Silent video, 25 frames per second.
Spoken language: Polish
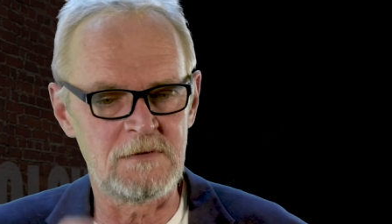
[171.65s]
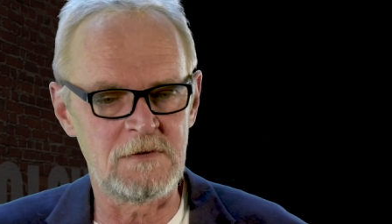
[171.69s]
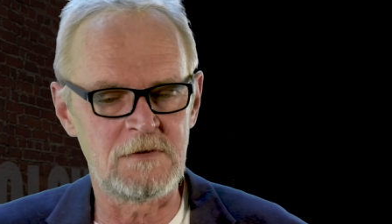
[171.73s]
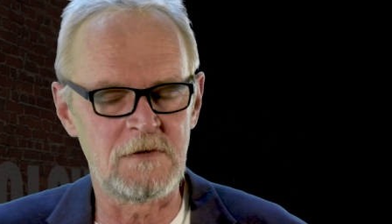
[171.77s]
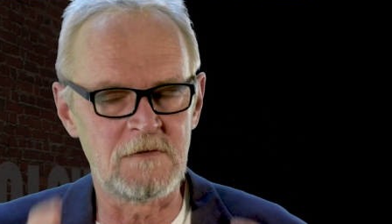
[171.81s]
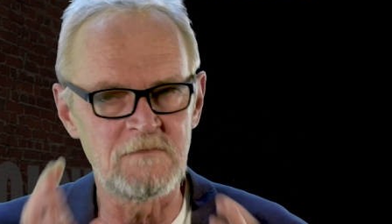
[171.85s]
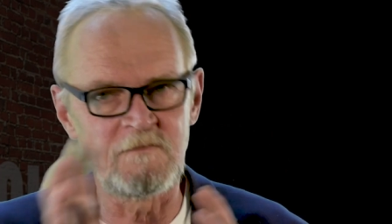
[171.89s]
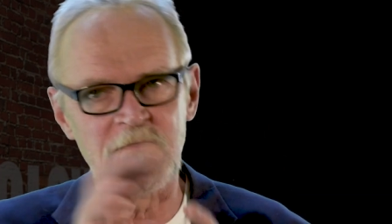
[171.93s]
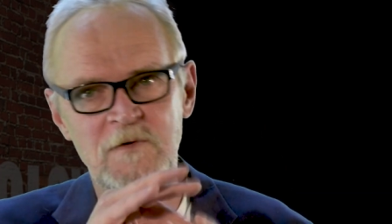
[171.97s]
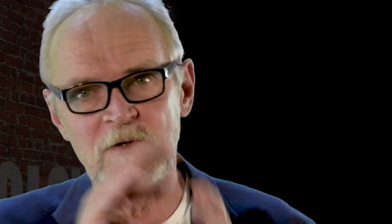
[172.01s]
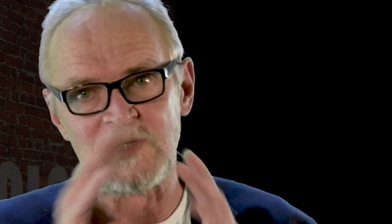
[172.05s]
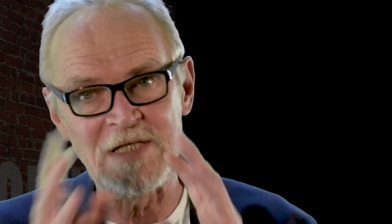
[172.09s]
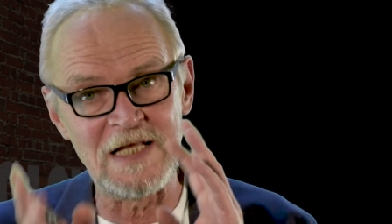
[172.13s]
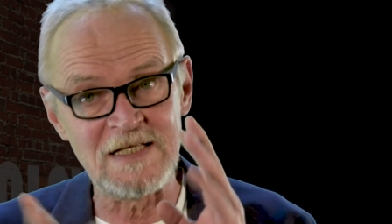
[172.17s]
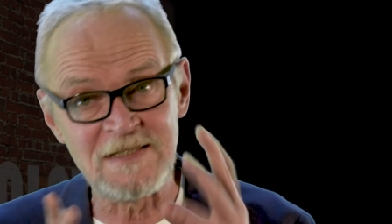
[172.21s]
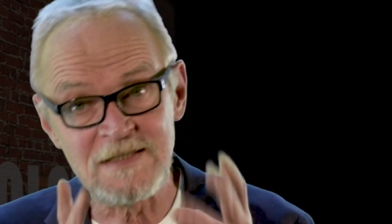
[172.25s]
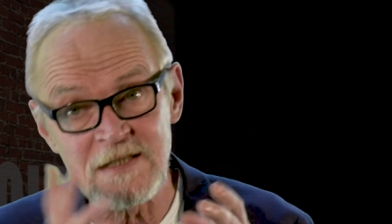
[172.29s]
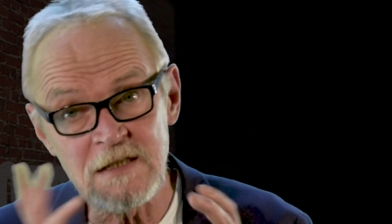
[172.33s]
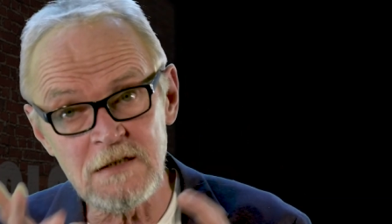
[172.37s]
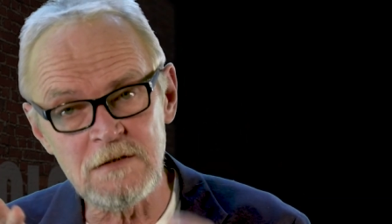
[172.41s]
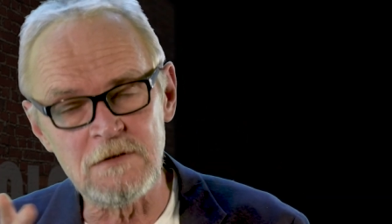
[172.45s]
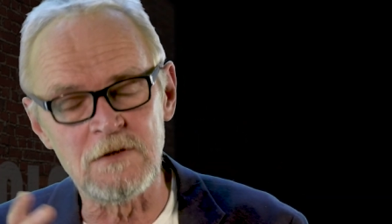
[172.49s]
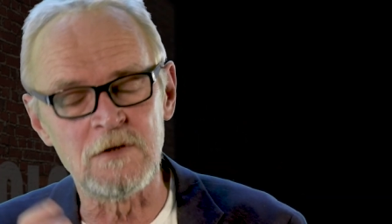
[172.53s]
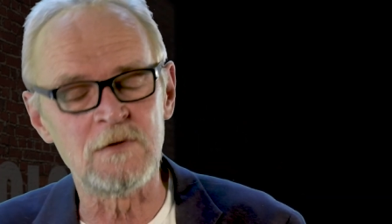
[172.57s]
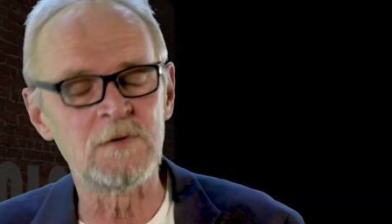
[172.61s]

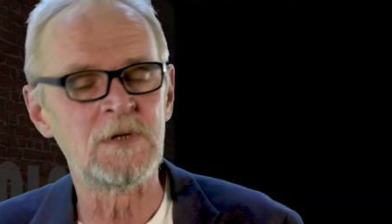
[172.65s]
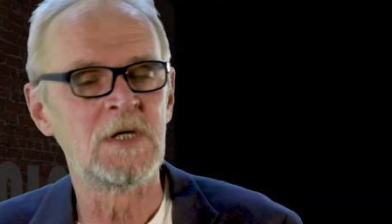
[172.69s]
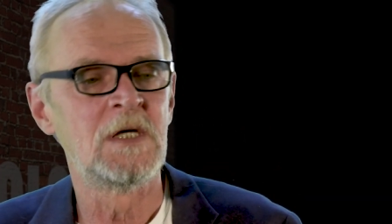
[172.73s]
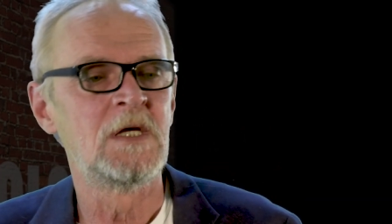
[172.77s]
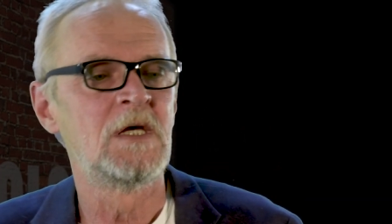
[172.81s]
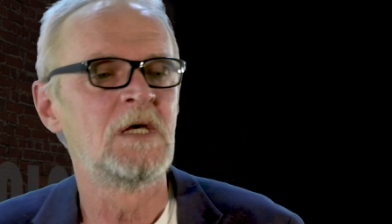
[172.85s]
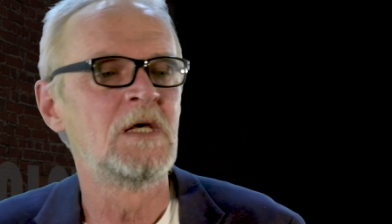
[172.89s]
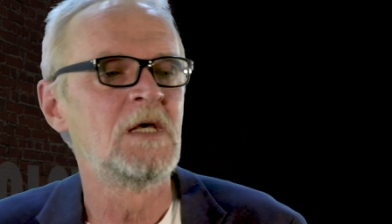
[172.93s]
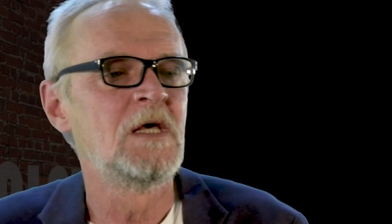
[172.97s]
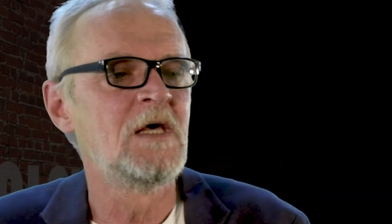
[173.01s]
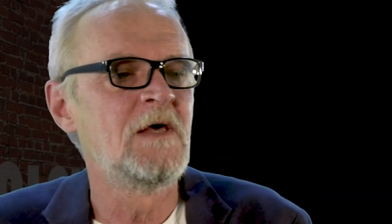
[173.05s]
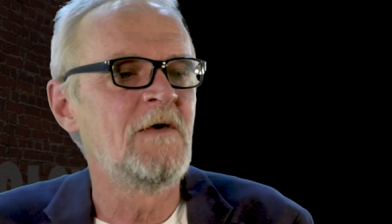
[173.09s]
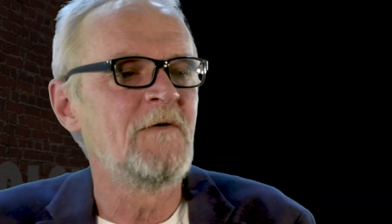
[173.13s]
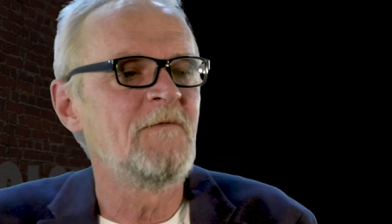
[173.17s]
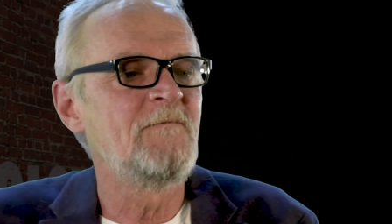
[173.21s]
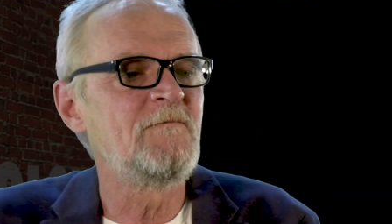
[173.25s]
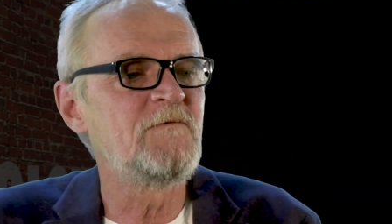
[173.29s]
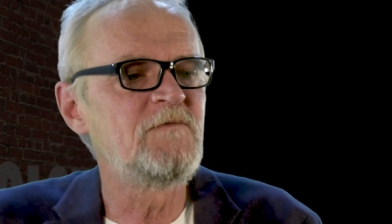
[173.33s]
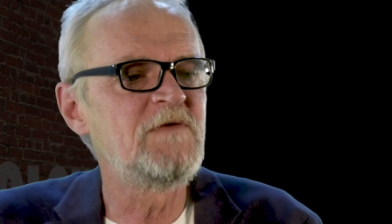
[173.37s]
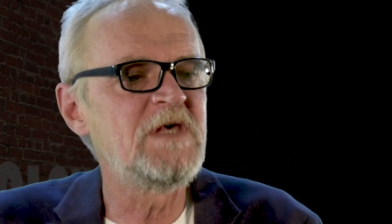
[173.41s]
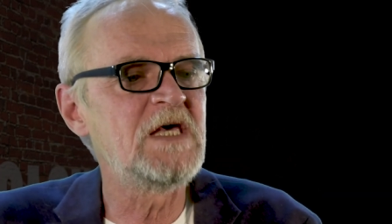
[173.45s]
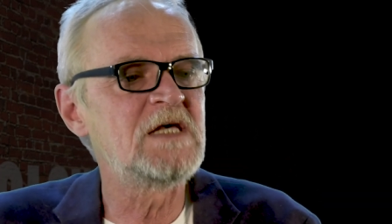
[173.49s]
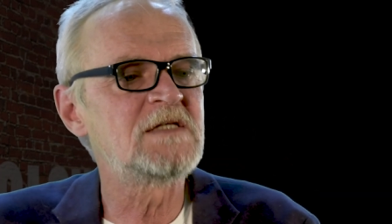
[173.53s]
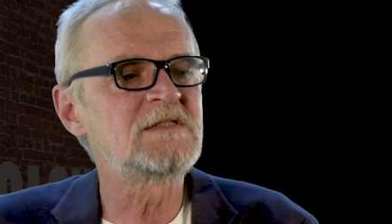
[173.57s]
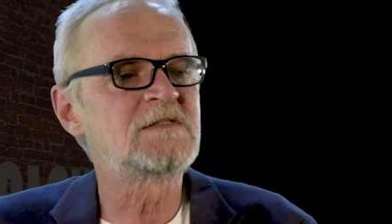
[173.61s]
konfrontacyjną,
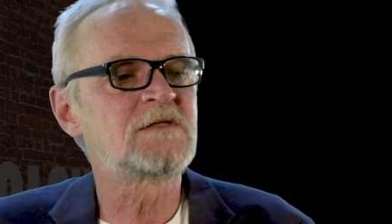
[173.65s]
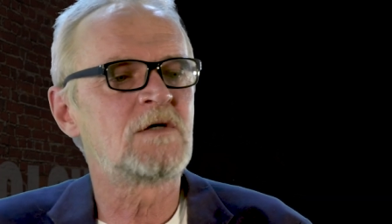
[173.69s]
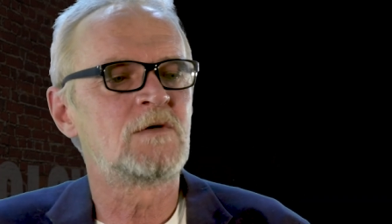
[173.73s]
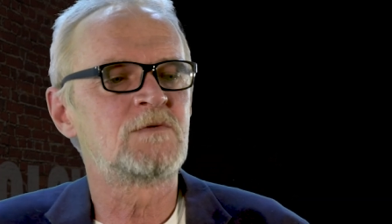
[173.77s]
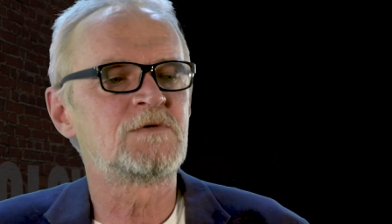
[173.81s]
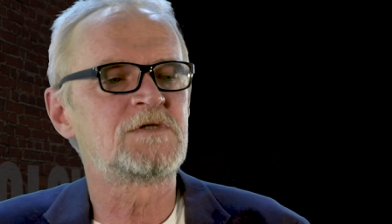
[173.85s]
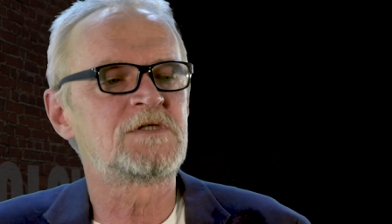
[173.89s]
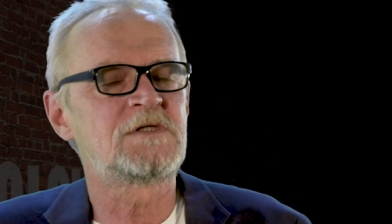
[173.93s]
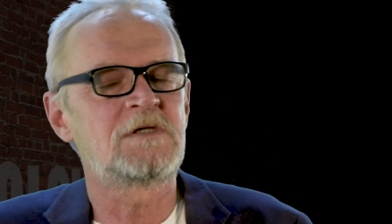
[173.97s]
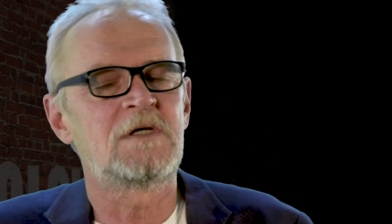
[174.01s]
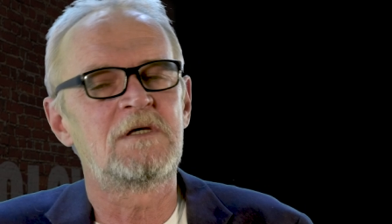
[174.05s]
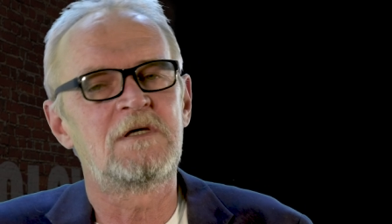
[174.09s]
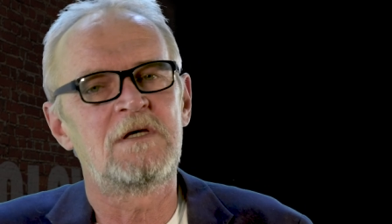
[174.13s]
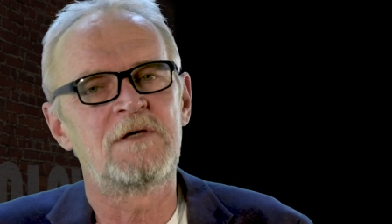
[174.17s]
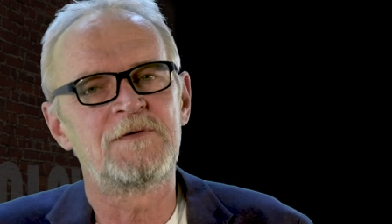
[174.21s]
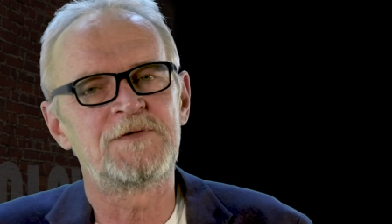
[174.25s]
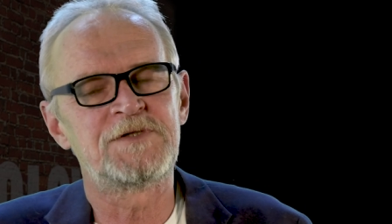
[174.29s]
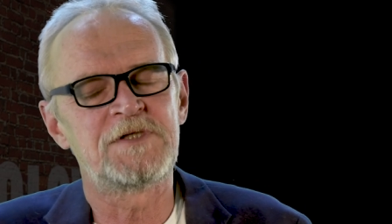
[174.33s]
wiedzą, że,